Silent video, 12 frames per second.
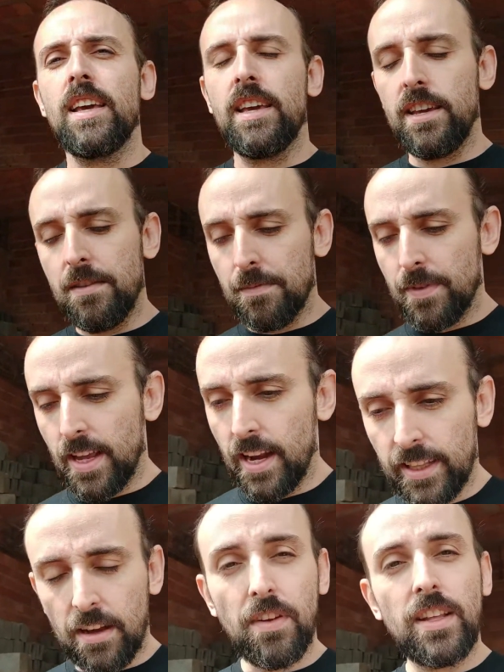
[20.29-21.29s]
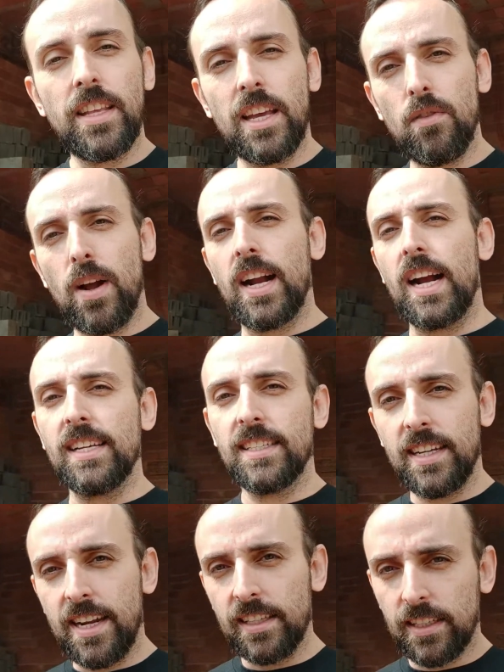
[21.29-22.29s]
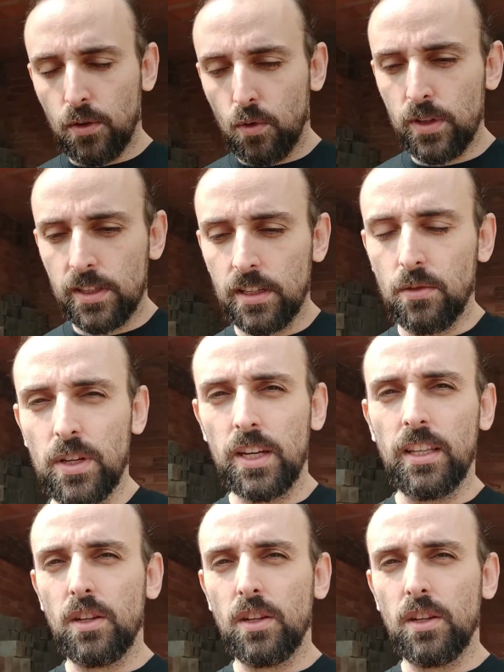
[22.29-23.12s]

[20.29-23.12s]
e ele está vendendo a casa nessa condição aqui.